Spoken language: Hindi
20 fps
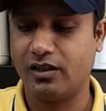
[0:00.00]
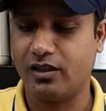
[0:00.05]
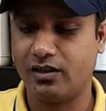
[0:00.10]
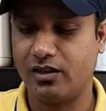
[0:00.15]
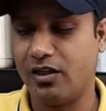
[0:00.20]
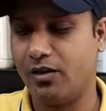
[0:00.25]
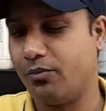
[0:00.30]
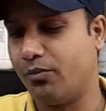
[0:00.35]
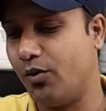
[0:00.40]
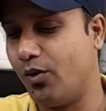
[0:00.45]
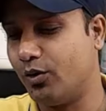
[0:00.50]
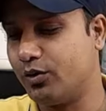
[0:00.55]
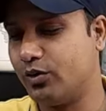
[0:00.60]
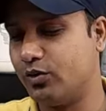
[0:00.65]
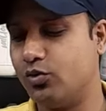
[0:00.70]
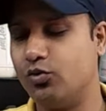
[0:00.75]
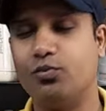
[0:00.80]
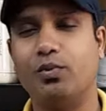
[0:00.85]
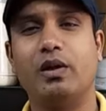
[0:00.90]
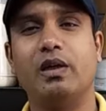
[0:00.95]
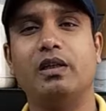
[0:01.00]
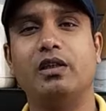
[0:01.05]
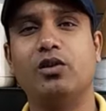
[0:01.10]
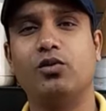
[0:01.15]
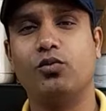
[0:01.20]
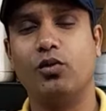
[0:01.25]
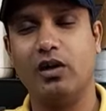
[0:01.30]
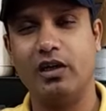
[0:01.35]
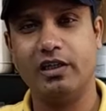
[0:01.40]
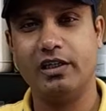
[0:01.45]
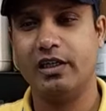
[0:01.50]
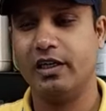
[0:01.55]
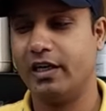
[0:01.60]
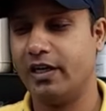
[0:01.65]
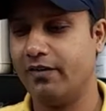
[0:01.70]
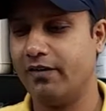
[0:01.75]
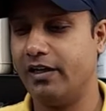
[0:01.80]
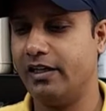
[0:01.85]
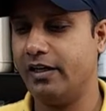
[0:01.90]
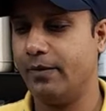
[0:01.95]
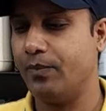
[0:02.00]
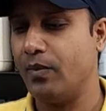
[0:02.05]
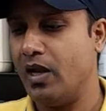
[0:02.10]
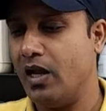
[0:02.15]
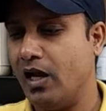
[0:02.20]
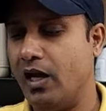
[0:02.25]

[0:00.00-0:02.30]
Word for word: सकते हैं बहुत ही सुपर इनकी क्वालिटी रहने वाली है